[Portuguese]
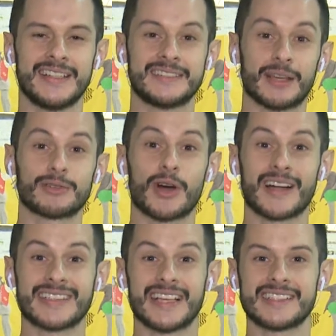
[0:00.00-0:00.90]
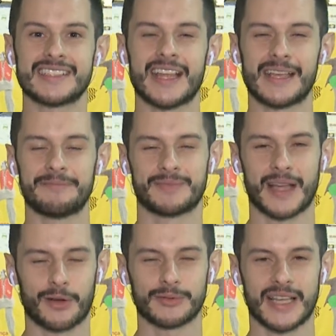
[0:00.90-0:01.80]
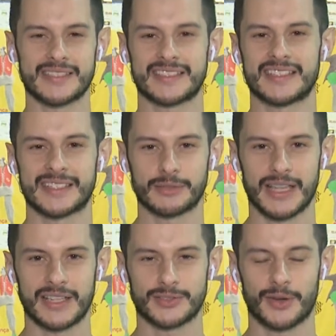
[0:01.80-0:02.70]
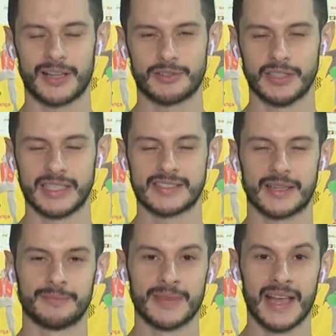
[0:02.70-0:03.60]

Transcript: Tem o Dog Dance Day, que acontece na Saltar Escola de Dança.